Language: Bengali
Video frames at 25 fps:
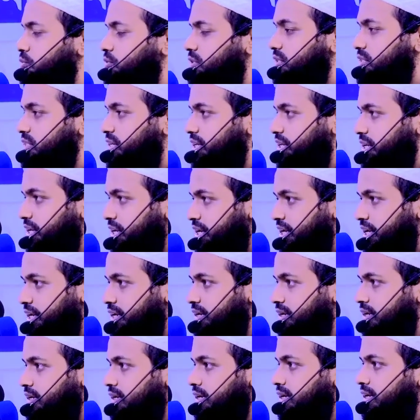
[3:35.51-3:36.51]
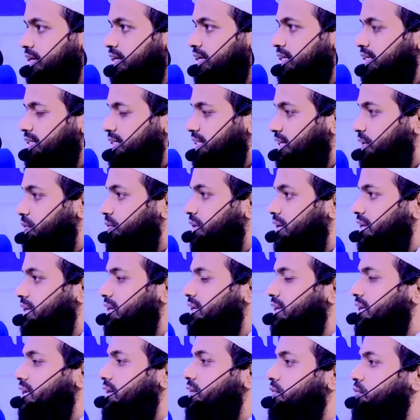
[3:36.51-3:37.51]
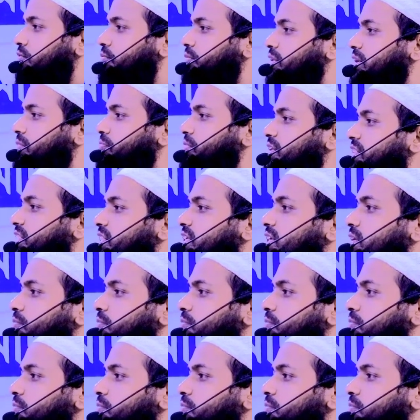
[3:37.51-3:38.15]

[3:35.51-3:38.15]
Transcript: মুনজিরিন যেন আল্লাহ নবী ভীতি